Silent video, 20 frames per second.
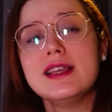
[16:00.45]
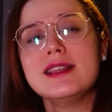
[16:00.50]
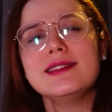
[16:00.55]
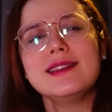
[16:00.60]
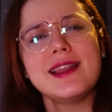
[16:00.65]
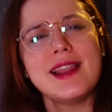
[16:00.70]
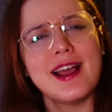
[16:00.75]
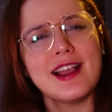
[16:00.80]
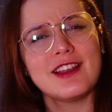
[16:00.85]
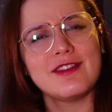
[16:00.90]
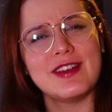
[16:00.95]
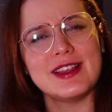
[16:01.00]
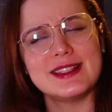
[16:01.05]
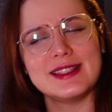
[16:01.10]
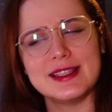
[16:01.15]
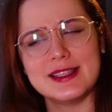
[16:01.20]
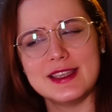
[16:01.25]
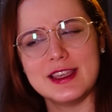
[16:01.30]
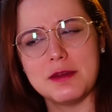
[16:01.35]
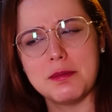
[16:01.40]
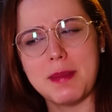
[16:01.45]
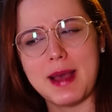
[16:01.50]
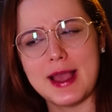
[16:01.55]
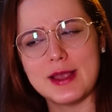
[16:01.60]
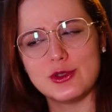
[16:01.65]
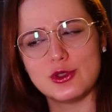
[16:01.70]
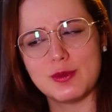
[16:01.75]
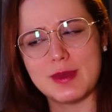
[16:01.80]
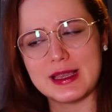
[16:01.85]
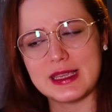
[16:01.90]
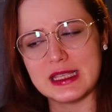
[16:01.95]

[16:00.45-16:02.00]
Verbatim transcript: Será que vai seguir mais uma